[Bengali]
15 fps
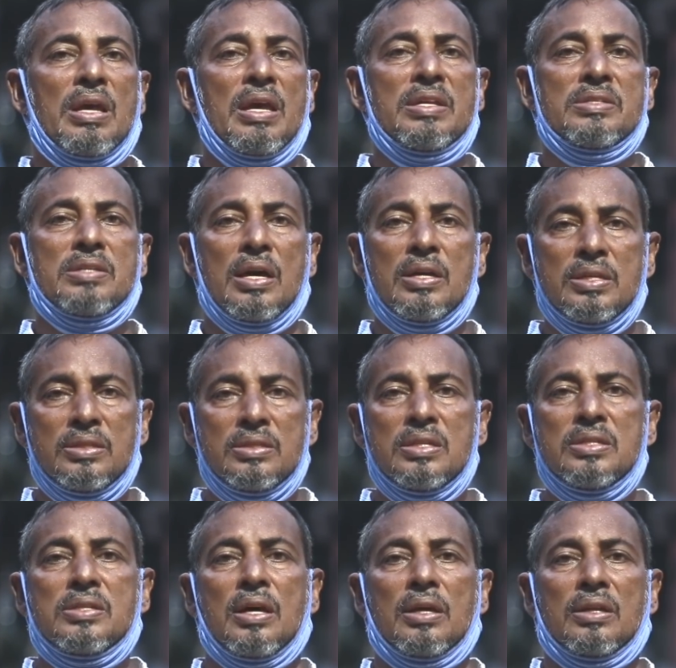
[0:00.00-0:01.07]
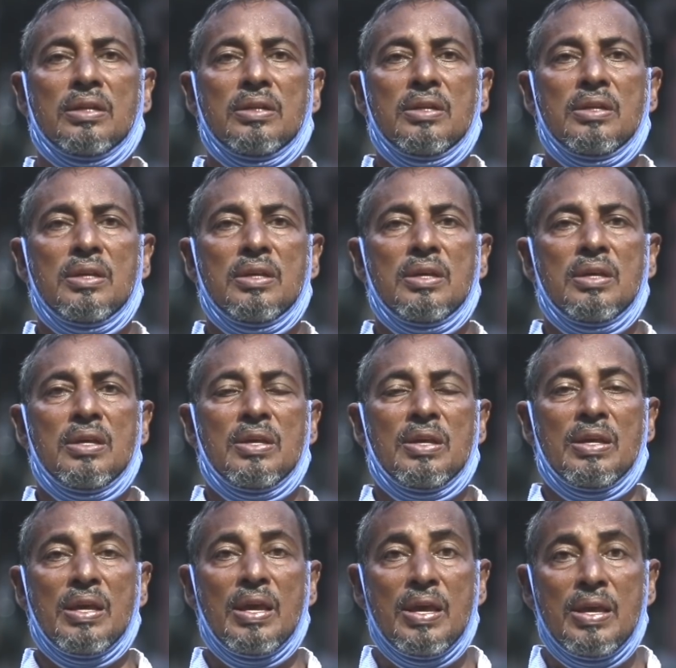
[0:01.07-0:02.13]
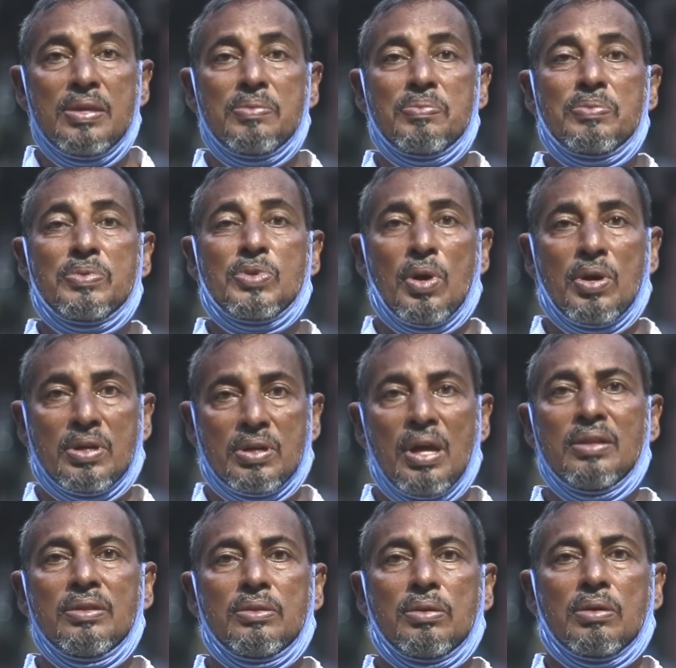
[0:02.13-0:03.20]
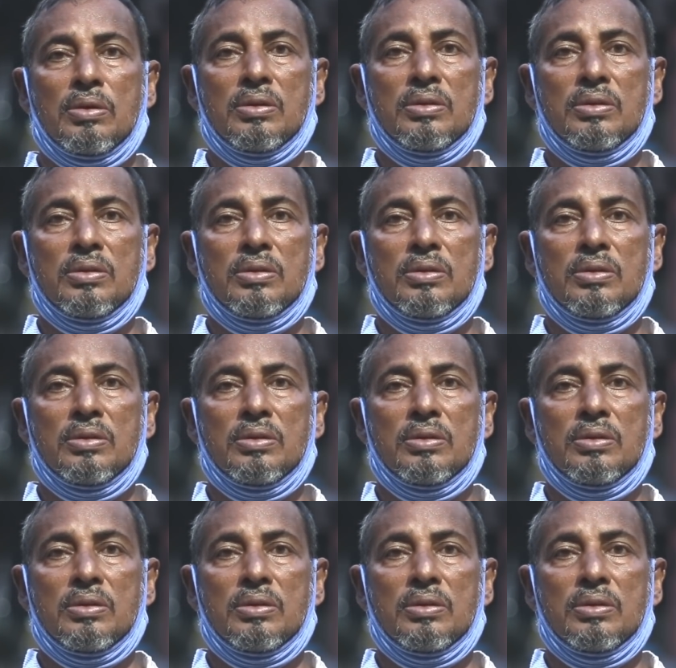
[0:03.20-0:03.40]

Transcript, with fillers: এই জাহিদ নিশার এই চক্রান্ত